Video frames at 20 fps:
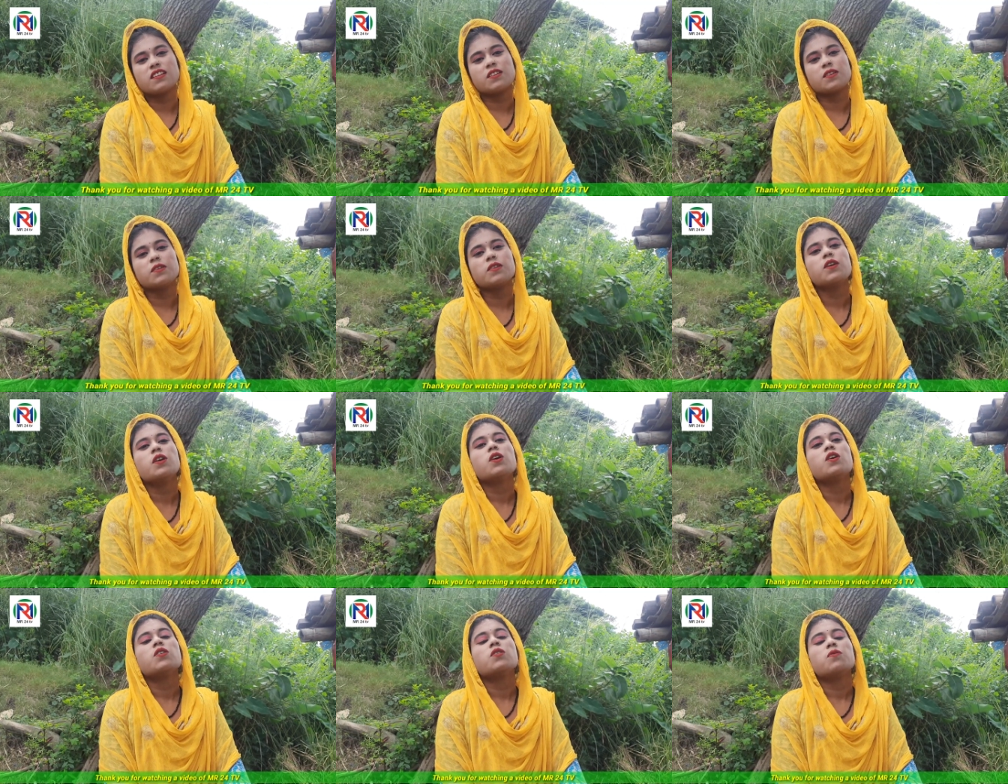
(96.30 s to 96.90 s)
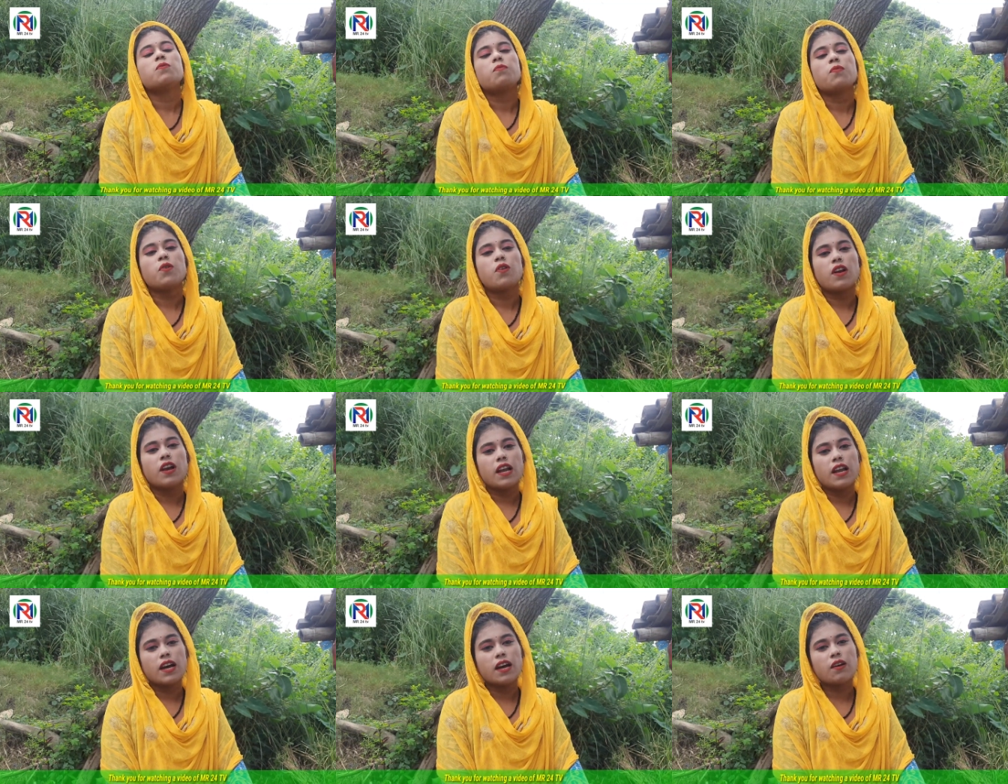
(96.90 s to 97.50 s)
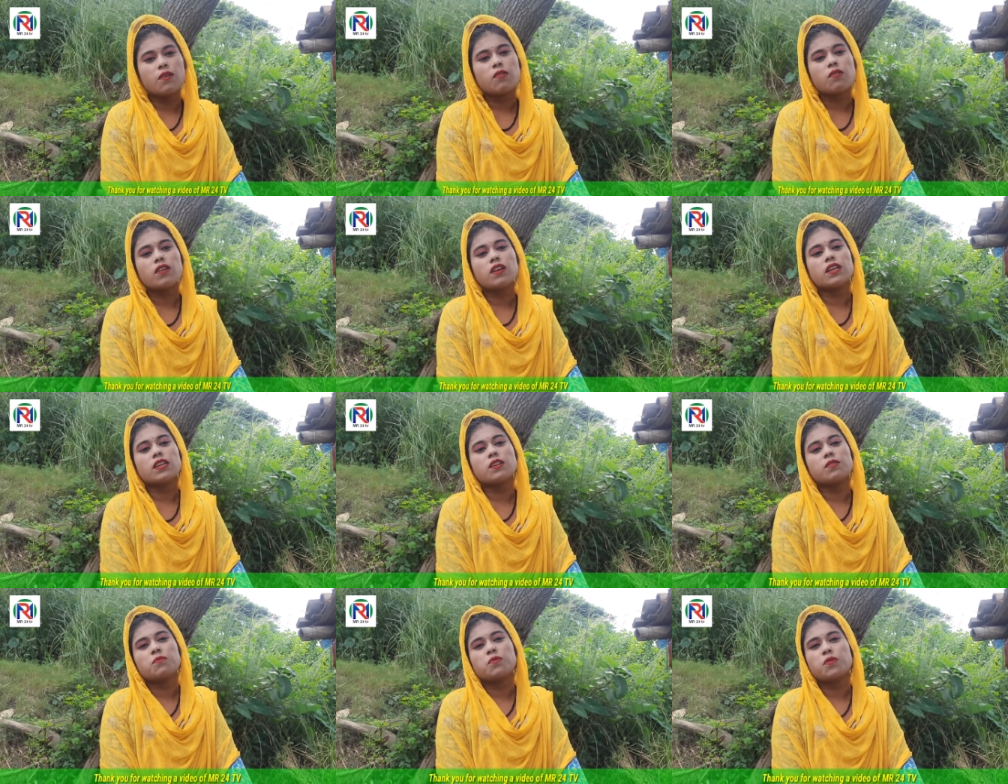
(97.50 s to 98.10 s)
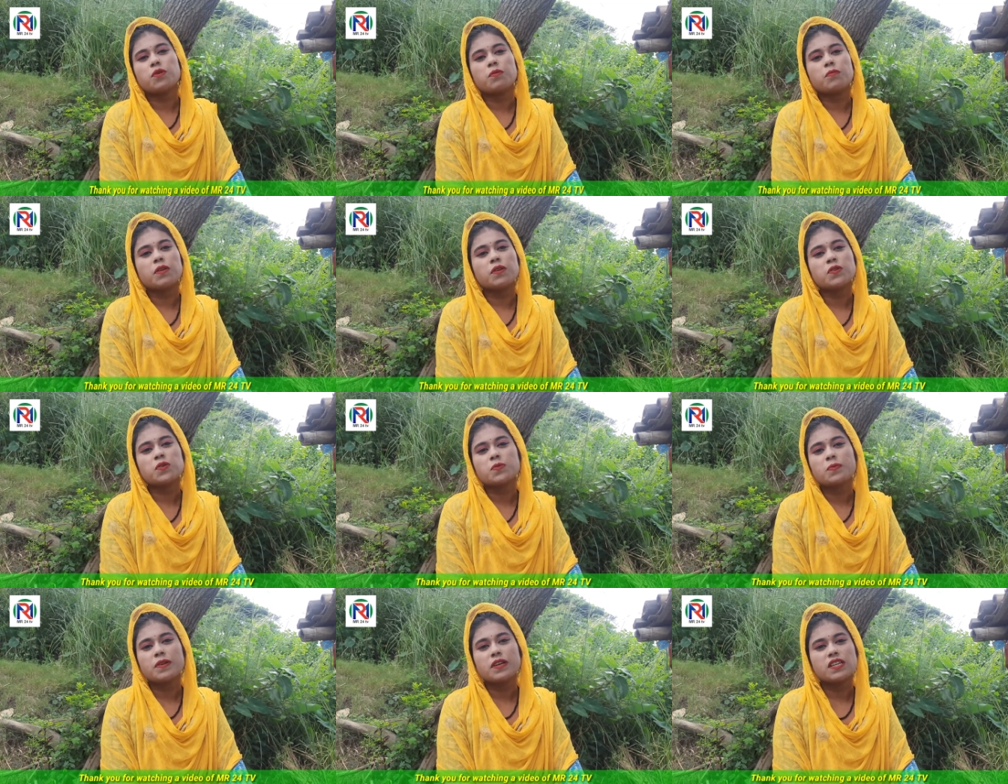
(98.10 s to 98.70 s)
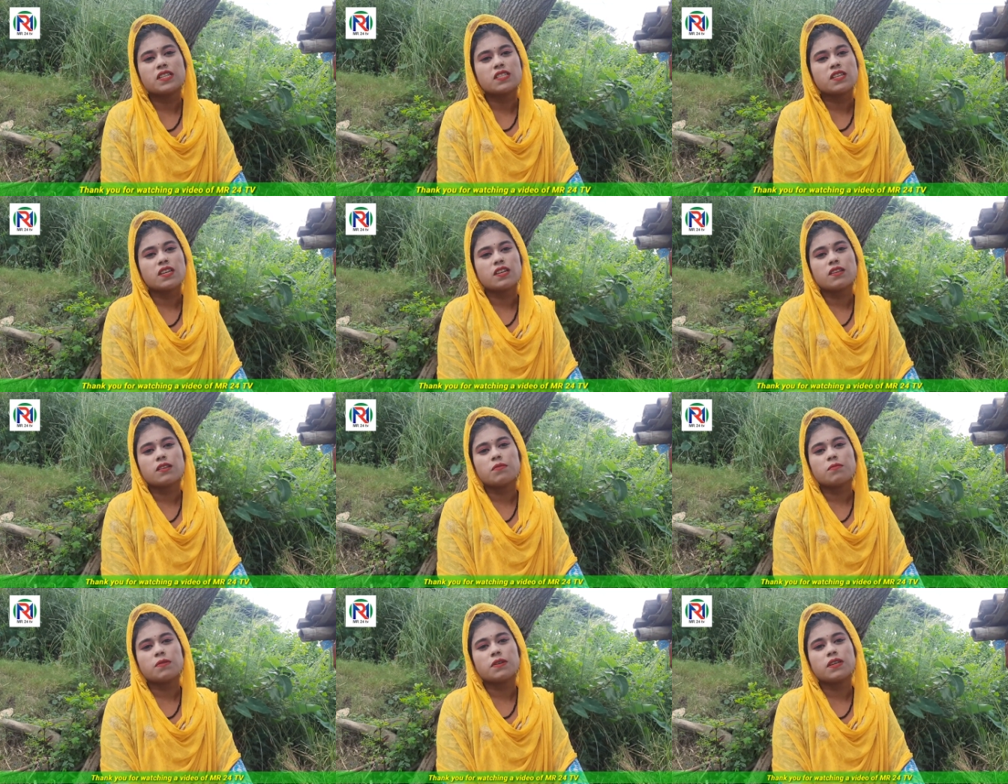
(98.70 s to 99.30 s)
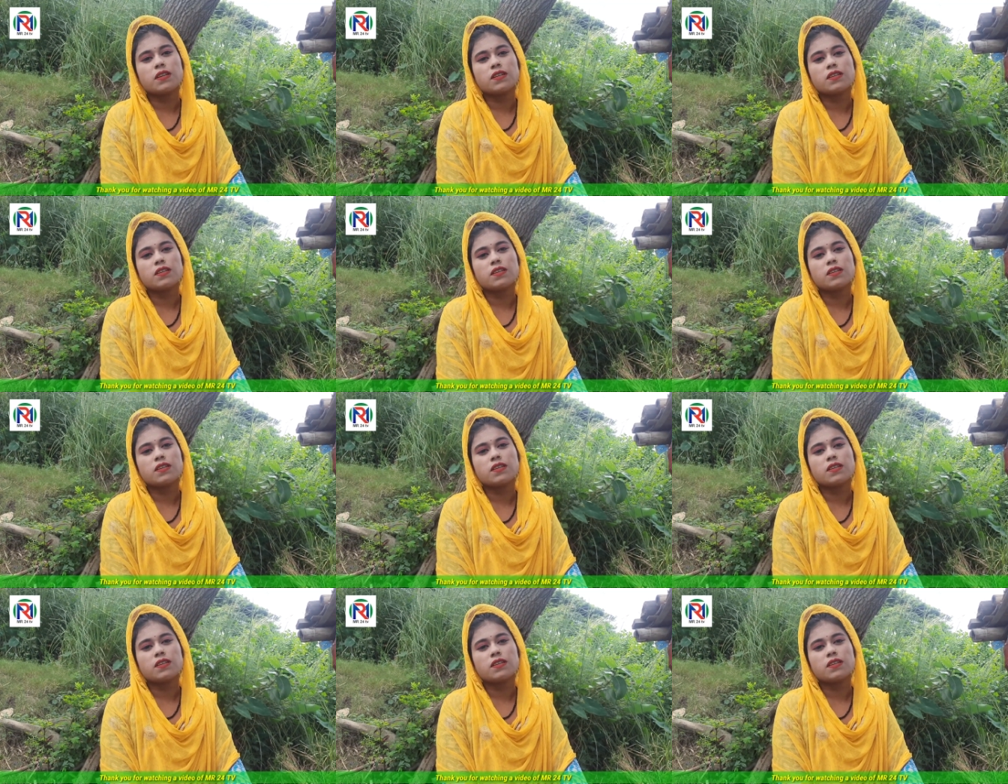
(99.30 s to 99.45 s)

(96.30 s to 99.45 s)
জানি পড়ালেখা করলে কি মনের মানুষ পাওয়া যায় না না